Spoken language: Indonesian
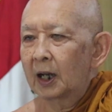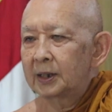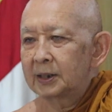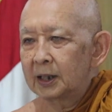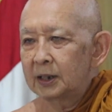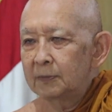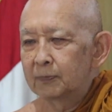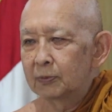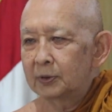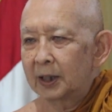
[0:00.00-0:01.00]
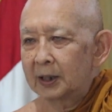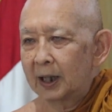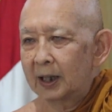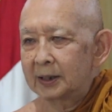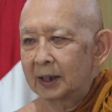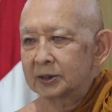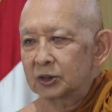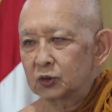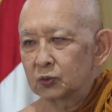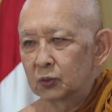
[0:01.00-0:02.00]
Hanya ibu dan ayah
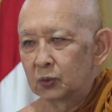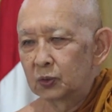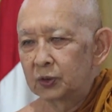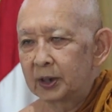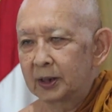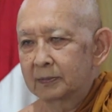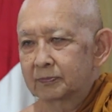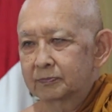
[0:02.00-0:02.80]
sesungguhnya